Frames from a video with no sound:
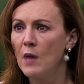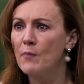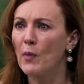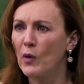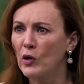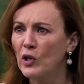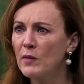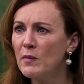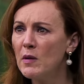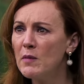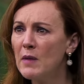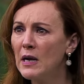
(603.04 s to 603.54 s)

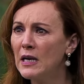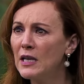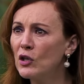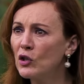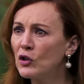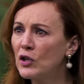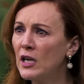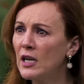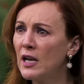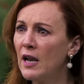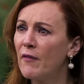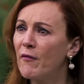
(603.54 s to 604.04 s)
¿Por qué mi marido
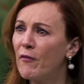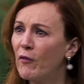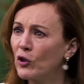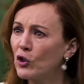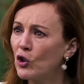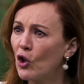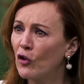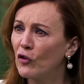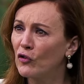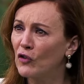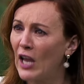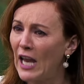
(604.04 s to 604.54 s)
tiene
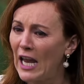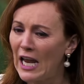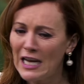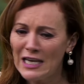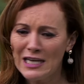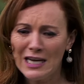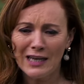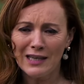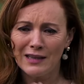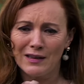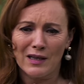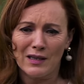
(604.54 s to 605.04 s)
fotos de
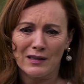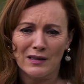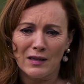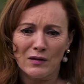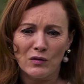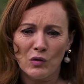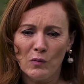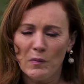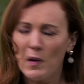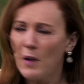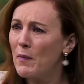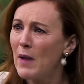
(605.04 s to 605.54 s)
ella y de,
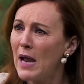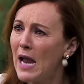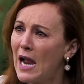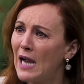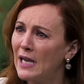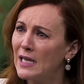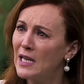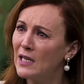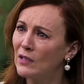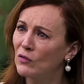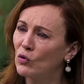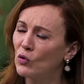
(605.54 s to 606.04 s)
de un bebé
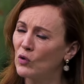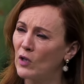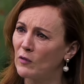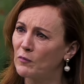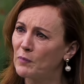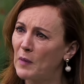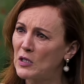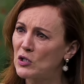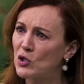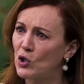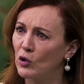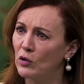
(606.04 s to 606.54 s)
ahí en su
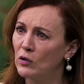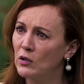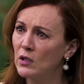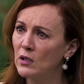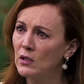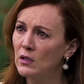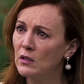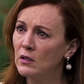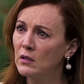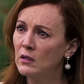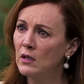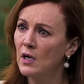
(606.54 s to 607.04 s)
despacho?
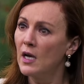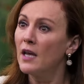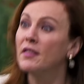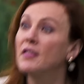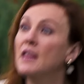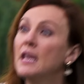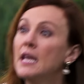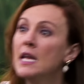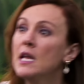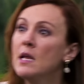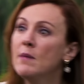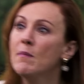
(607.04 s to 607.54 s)

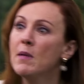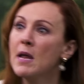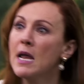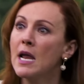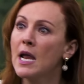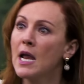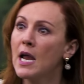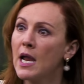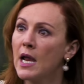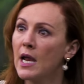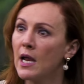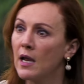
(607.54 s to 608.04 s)

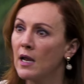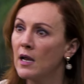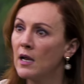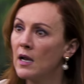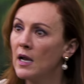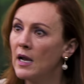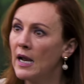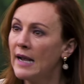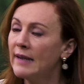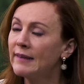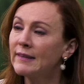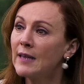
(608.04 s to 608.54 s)
¡Dime!
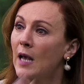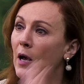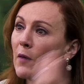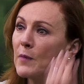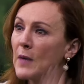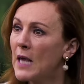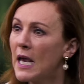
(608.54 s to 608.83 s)
¿Esa